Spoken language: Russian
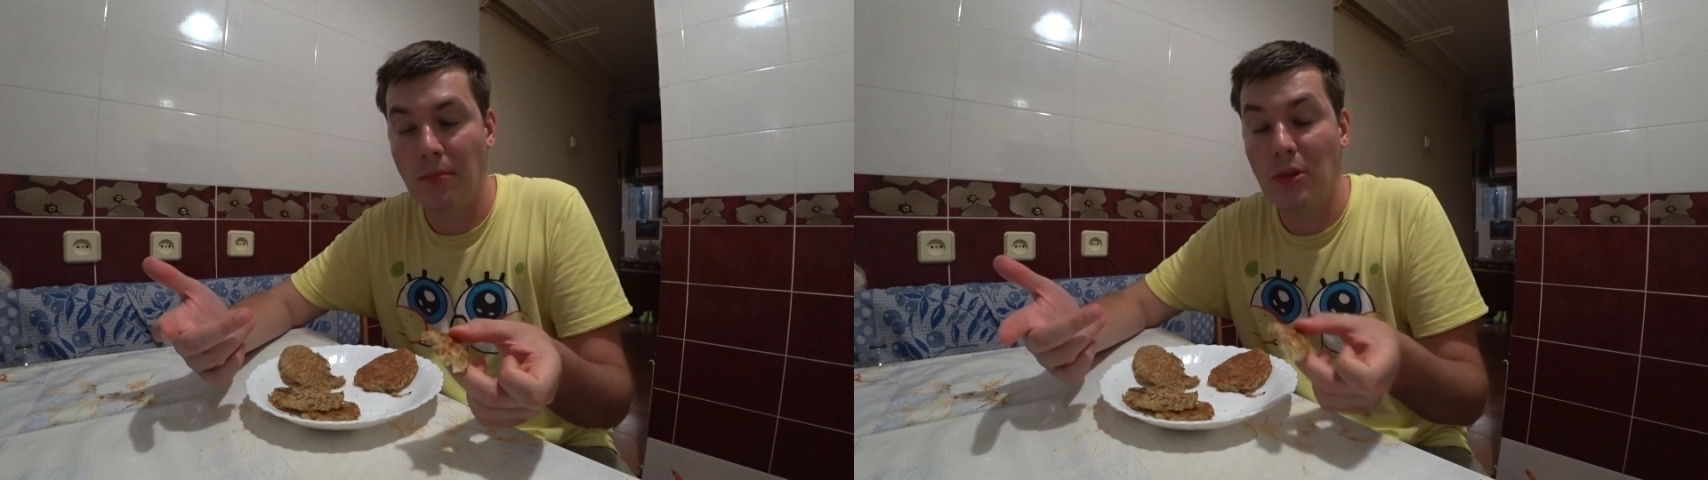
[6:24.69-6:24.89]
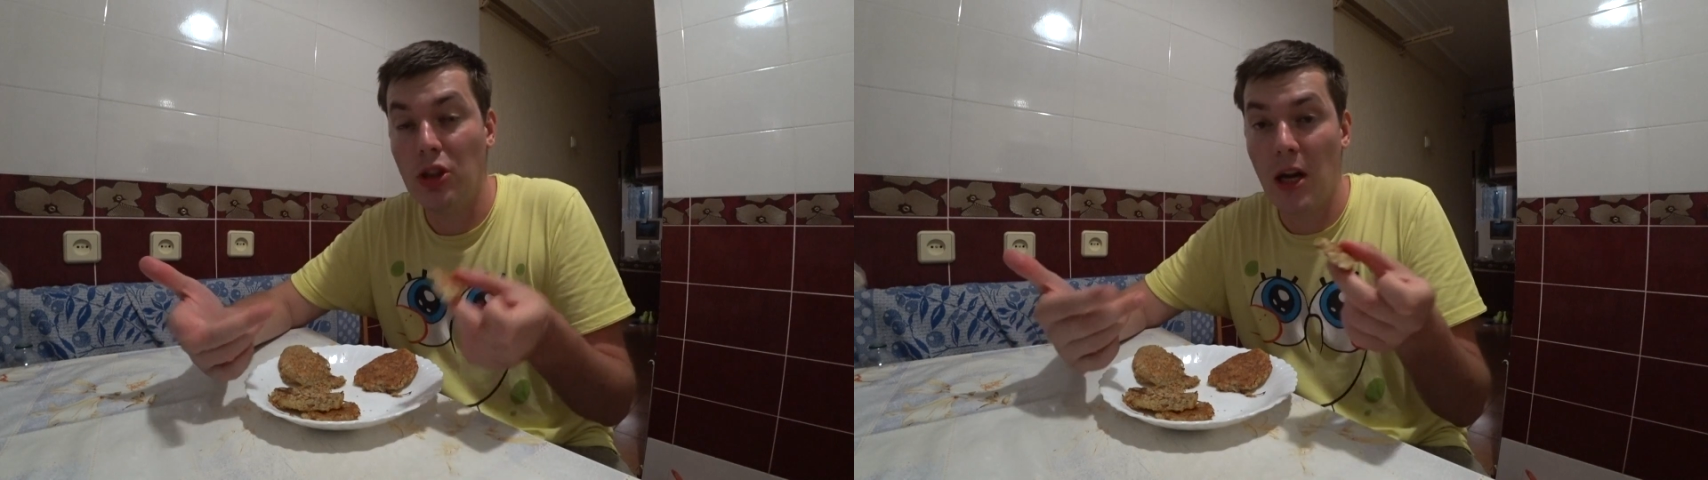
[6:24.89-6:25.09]

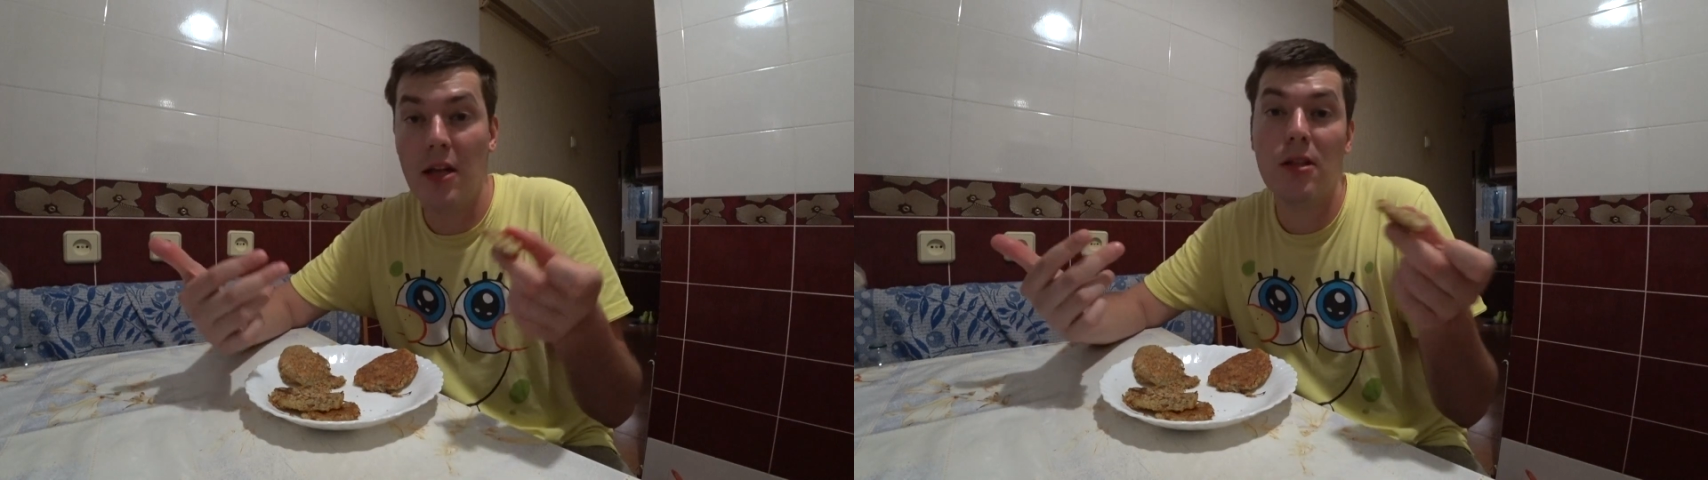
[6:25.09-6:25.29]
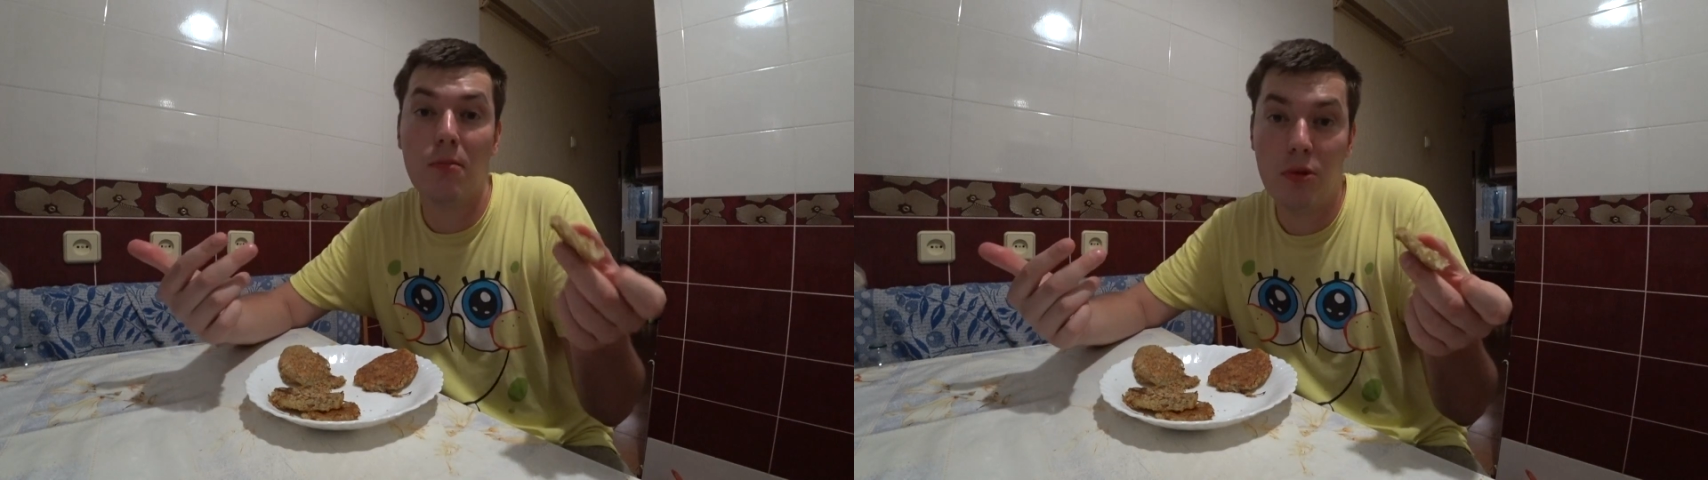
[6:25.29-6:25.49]

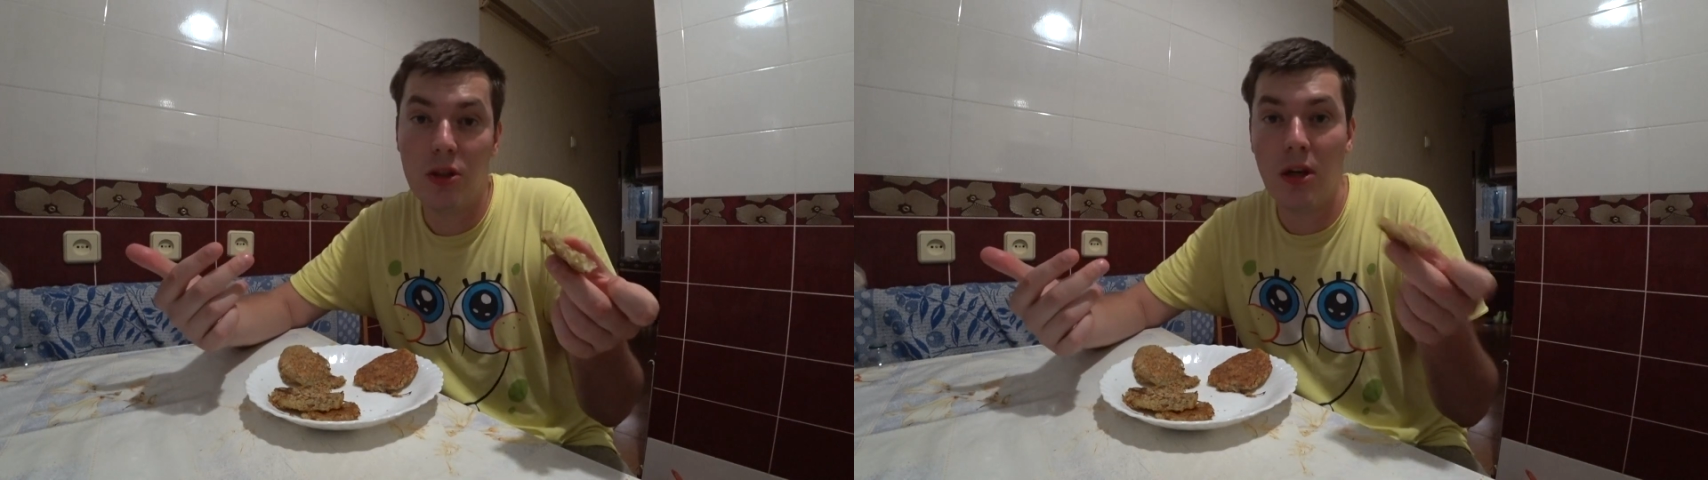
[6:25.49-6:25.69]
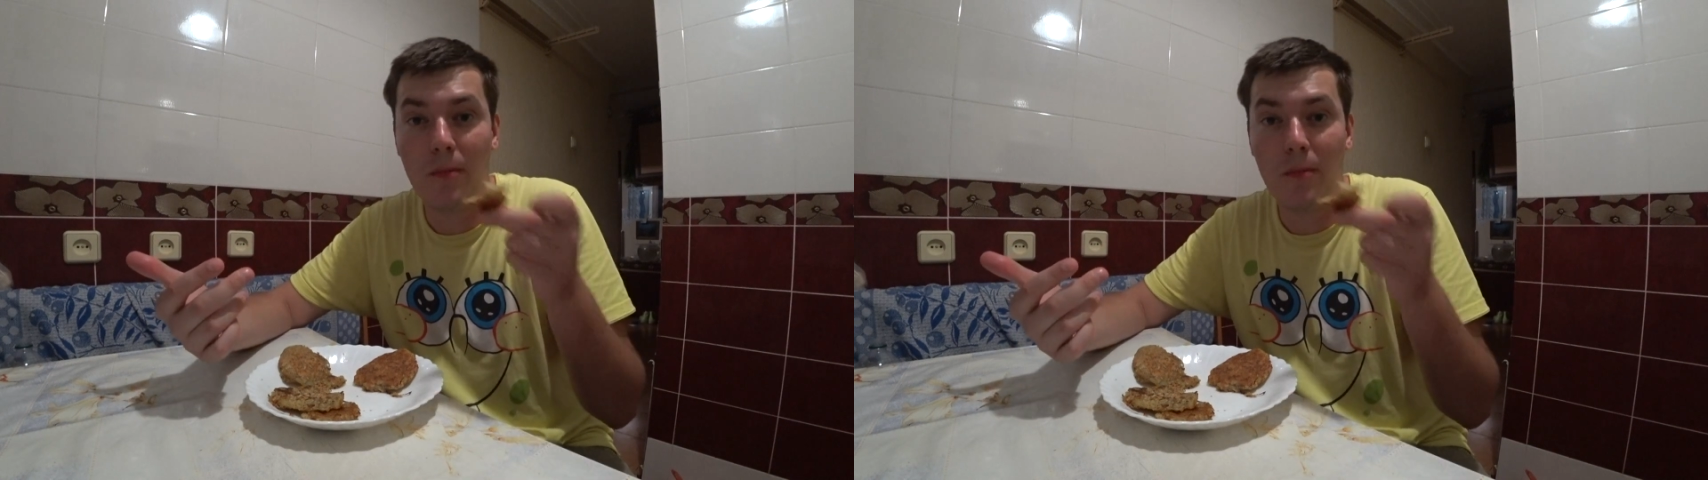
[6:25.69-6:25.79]
жарится быстро.